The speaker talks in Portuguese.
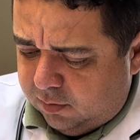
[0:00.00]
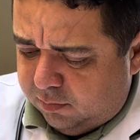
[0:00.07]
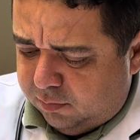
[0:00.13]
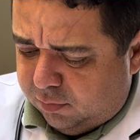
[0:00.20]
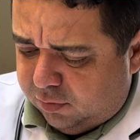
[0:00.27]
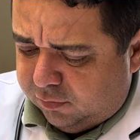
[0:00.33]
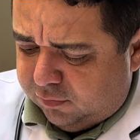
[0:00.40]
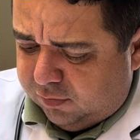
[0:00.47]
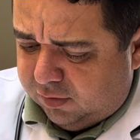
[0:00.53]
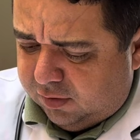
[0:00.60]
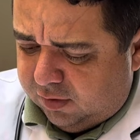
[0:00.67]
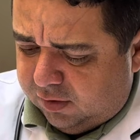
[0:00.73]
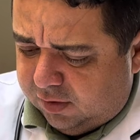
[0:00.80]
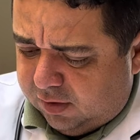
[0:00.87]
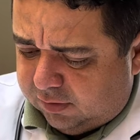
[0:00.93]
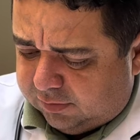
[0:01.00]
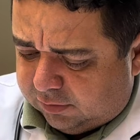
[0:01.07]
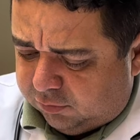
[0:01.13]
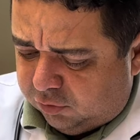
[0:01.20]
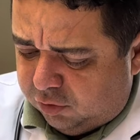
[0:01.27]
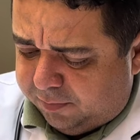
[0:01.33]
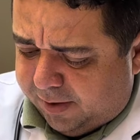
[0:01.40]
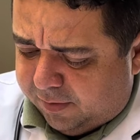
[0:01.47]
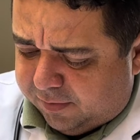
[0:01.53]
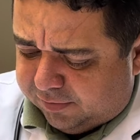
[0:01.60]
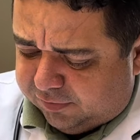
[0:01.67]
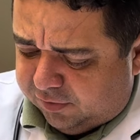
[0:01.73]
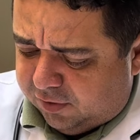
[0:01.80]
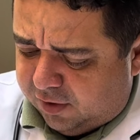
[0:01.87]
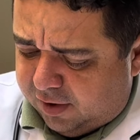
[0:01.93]
Bom dia, tá tudo bem com a
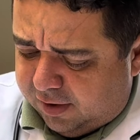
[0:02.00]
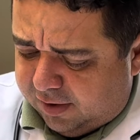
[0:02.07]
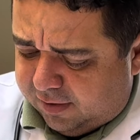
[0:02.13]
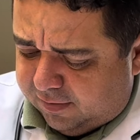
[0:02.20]
senhora?